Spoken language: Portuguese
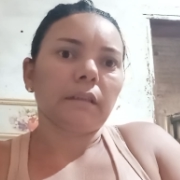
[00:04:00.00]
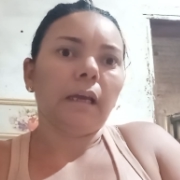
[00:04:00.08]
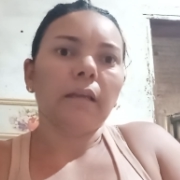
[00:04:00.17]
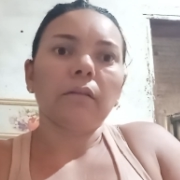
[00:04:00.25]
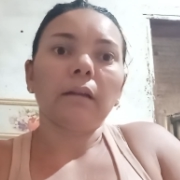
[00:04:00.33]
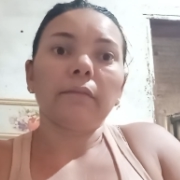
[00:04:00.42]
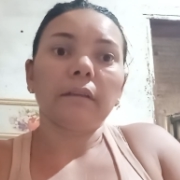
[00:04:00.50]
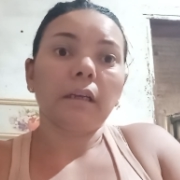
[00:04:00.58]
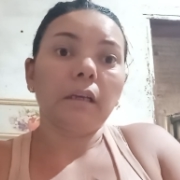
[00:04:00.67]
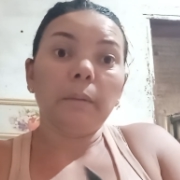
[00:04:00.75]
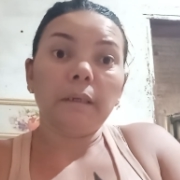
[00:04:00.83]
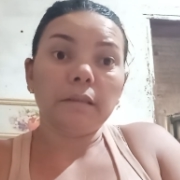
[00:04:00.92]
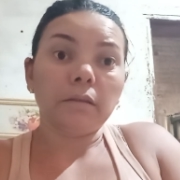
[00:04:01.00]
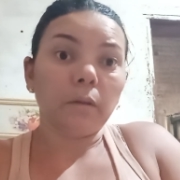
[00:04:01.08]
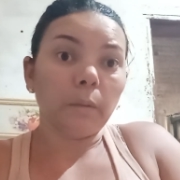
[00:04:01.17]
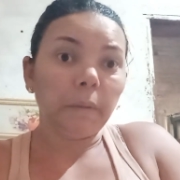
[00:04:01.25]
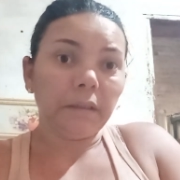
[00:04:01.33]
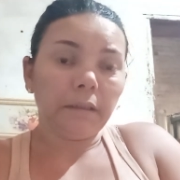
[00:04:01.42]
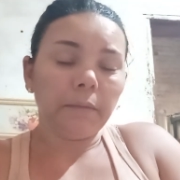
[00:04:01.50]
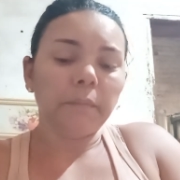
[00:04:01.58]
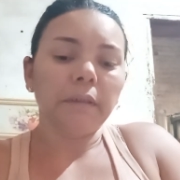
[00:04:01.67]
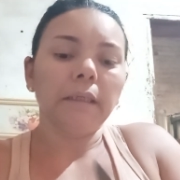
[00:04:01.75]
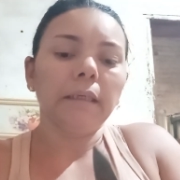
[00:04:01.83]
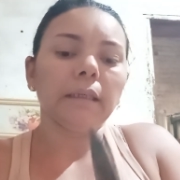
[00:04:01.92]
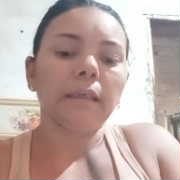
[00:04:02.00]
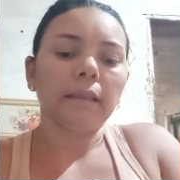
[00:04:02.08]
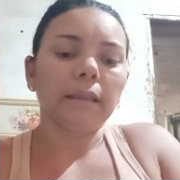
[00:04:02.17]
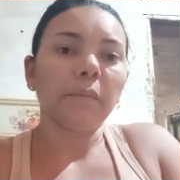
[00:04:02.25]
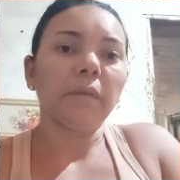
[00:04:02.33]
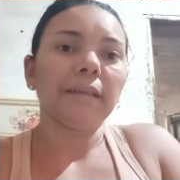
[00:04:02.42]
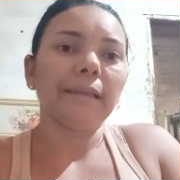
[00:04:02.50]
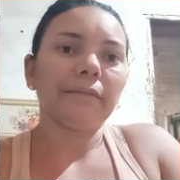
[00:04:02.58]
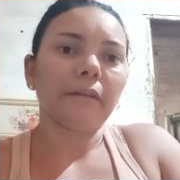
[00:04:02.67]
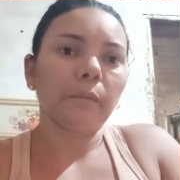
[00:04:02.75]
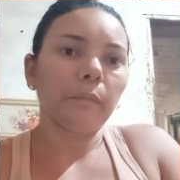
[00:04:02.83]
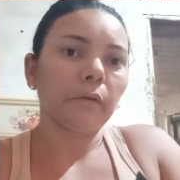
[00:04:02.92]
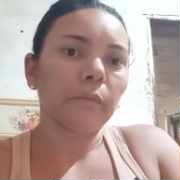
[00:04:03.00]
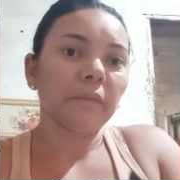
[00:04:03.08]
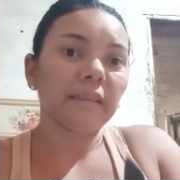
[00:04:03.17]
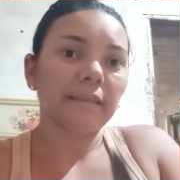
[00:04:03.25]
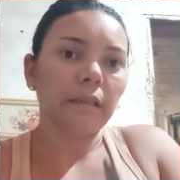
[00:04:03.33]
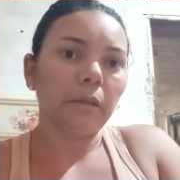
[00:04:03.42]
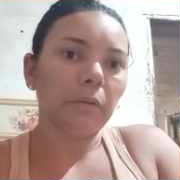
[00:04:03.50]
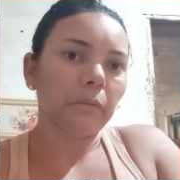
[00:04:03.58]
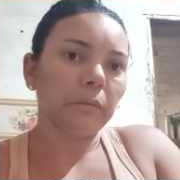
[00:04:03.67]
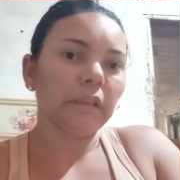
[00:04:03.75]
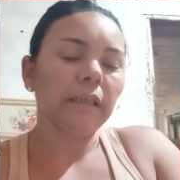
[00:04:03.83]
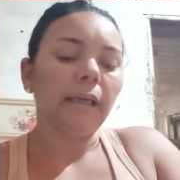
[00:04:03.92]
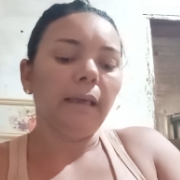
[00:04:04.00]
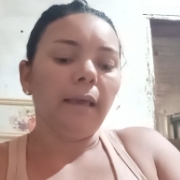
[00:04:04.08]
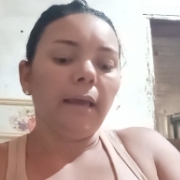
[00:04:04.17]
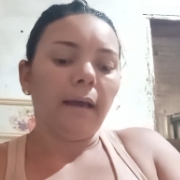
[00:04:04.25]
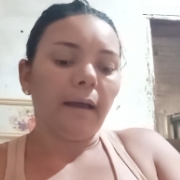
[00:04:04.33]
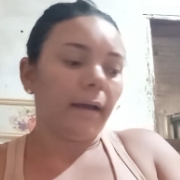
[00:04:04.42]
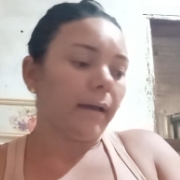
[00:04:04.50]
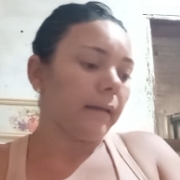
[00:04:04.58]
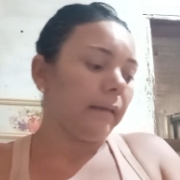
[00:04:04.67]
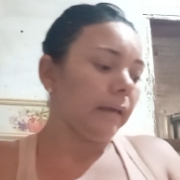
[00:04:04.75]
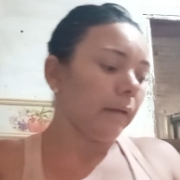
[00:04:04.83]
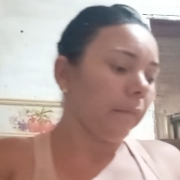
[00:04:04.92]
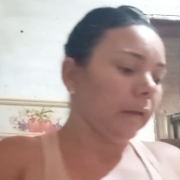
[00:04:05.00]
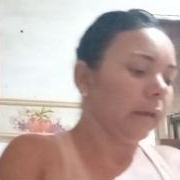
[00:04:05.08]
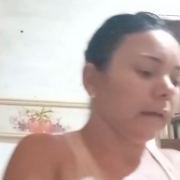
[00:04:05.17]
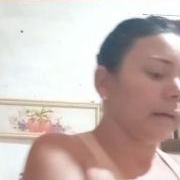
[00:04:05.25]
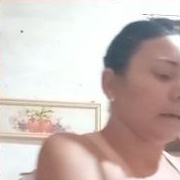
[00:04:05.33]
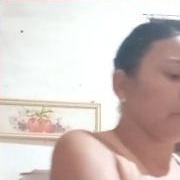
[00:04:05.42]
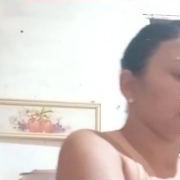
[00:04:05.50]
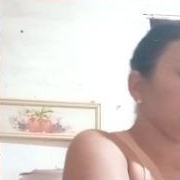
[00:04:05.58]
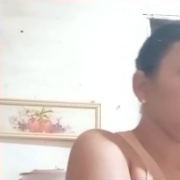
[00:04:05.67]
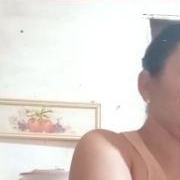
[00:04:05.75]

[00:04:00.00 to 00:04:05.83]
Aí tô lavando ali umas roupas também, né? Terminando de lavar a roupa que eu comecei ontem. Aí a minha...